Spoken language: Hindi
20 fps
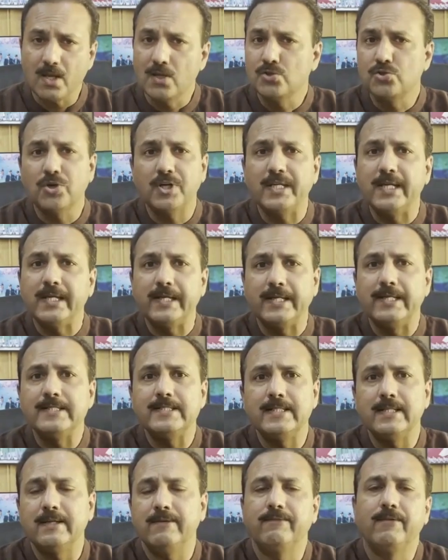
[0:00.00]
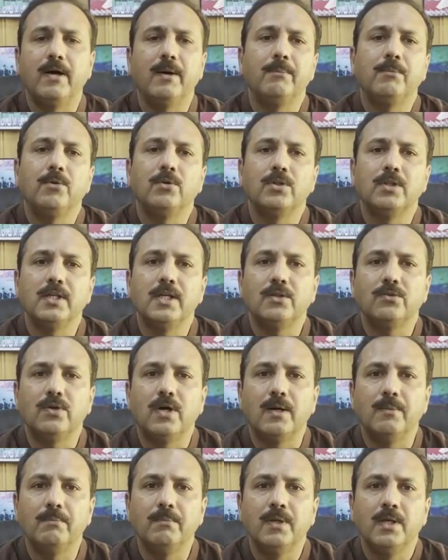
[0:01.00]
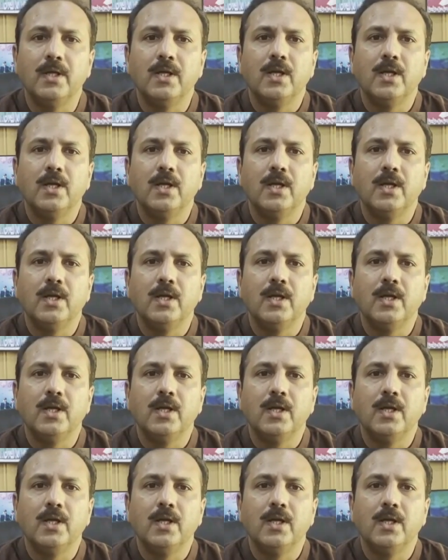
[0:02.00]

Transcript: जो कि ये करेंसी की फॉर्म में होती है तो हम